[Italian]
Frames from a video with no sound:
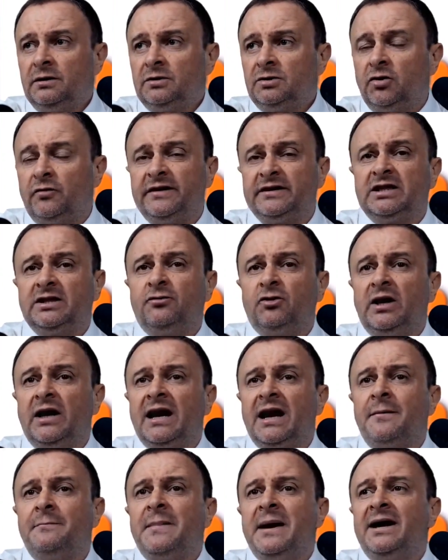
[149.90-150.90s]
Dovete
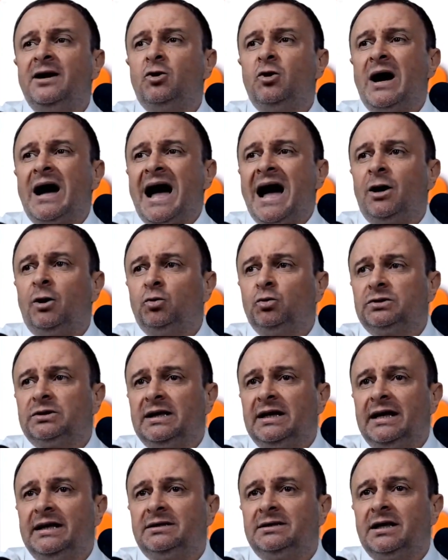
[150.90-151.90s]
volere meno
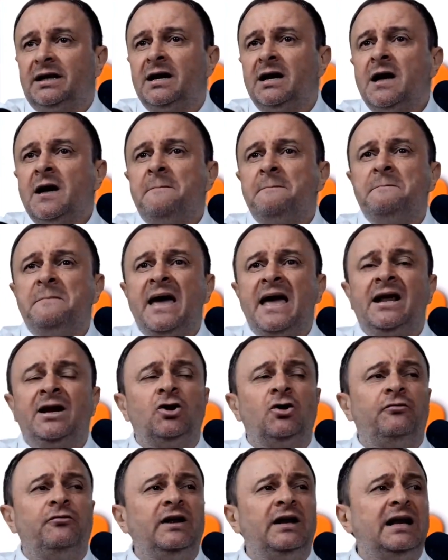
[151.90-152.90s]
outlet,
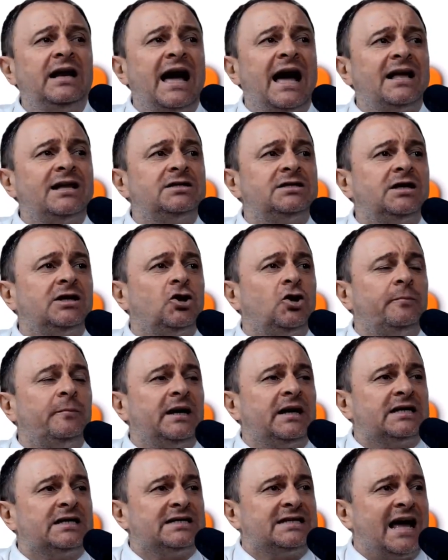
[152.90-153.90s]
meno villaggi
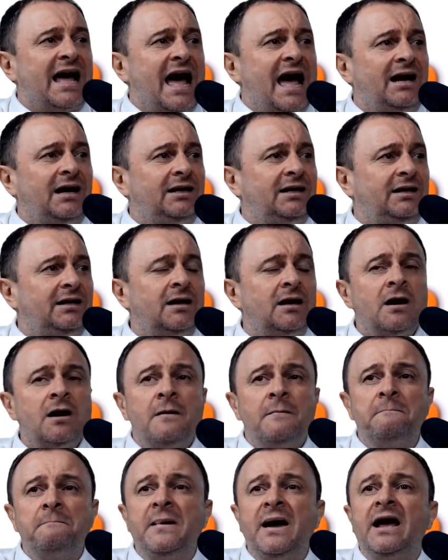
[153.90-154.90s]
commerciali,
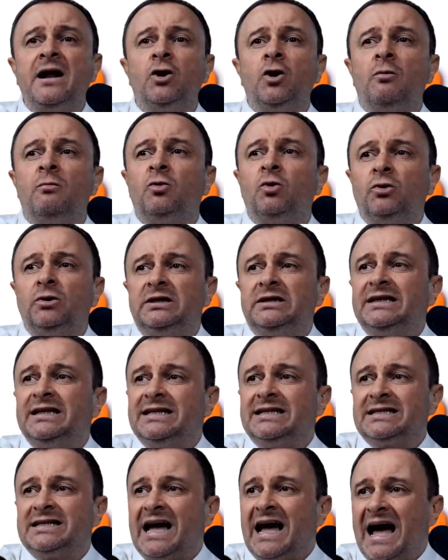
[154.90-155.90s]
meno
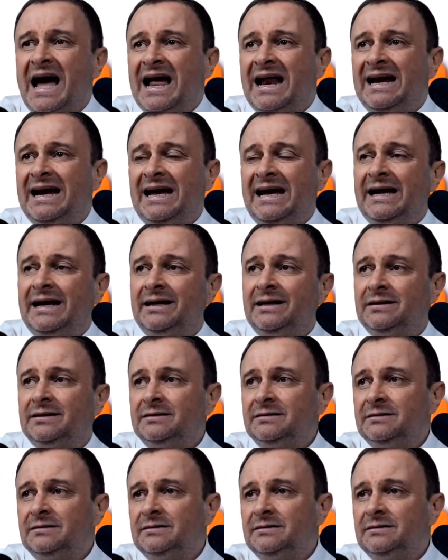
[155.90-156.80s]
multisala.